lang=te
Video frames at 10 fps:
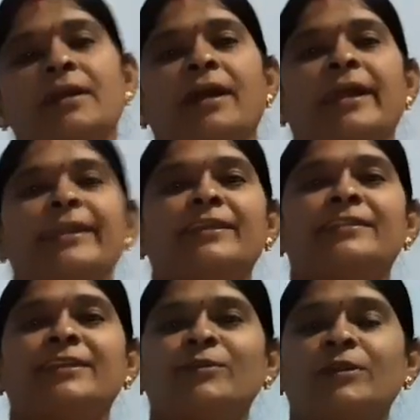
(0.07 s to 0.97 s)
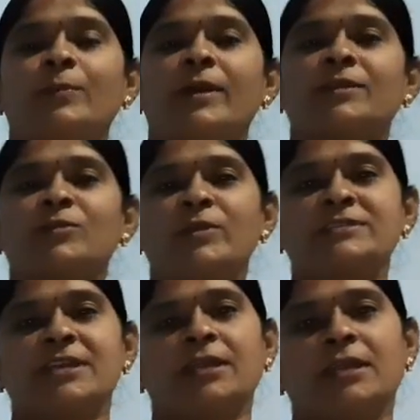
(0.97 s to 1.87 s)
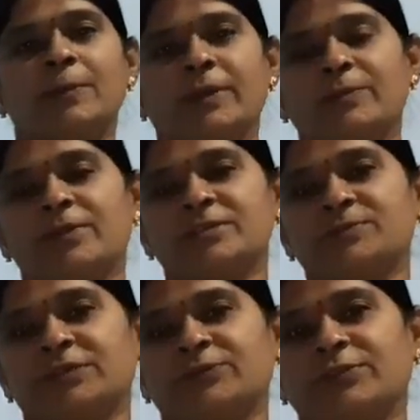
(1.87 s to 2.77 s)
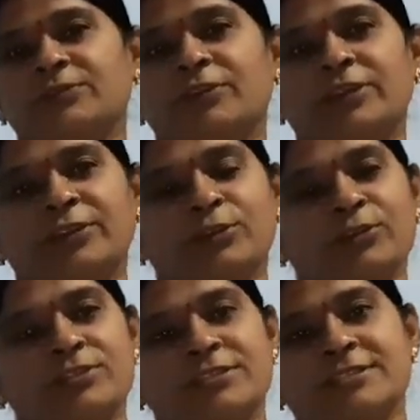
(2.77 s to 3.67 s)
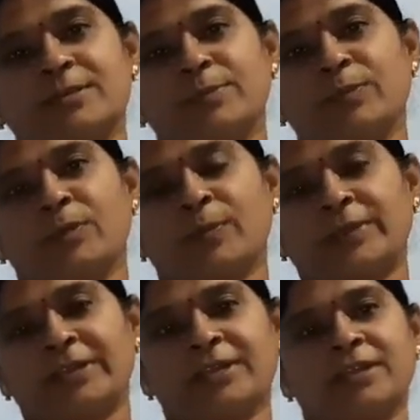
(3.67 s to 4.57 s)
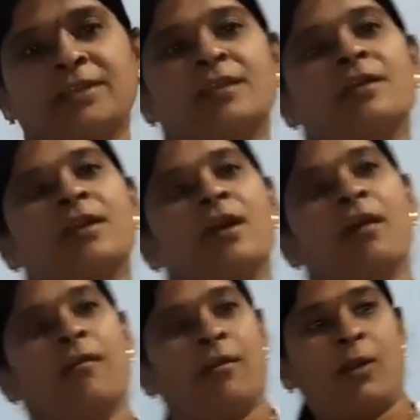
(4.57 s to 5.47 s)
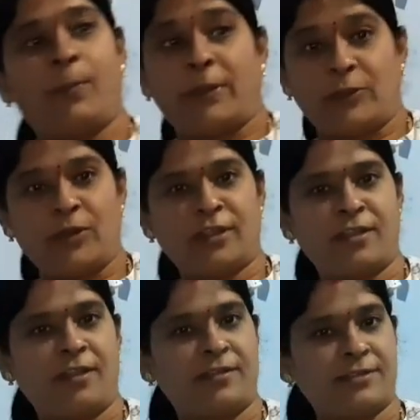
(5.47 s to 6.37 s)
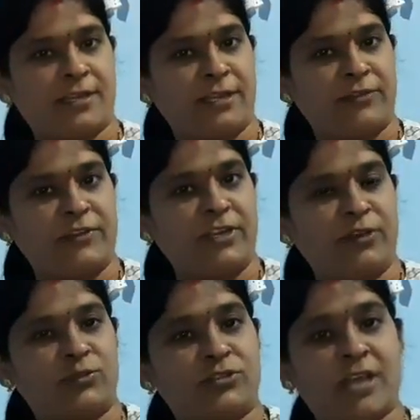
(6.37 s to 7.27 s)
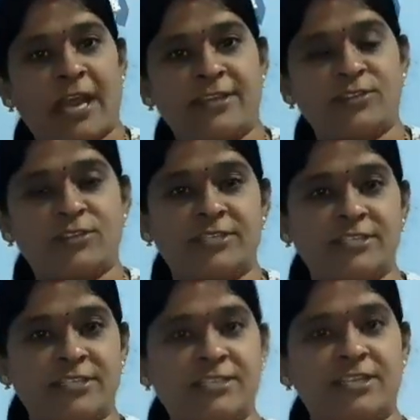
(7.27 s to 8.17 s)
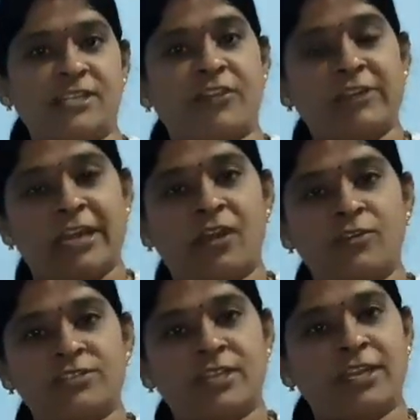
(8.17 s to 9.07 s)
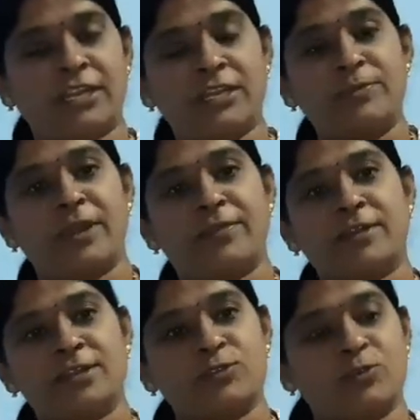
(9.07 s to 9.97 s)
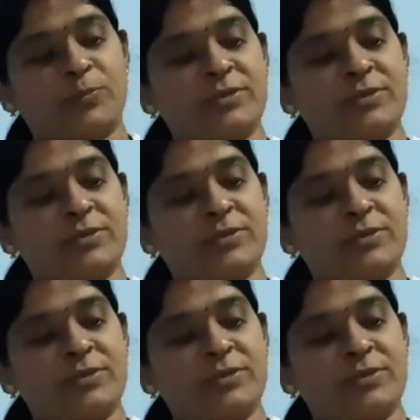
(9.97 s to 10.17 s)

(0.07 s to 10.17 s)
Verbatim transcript: కి వెల్కమ్ బ్యాక్ టు మై ఛానల్ పద్మాస్ బ్యూటిఫుల్ వరల్డ్ ఈరోజు వచ్చేసి నేను సంక్రాంతి పండుగ సందర్భంగా మా పిల్లలకు వచ్చేసి పట్టు లంగాలు అనేది నేను స్టిచ్చింగ్ చేయించాను అవి ఎలా ఉన్నాయి అనేది షేర్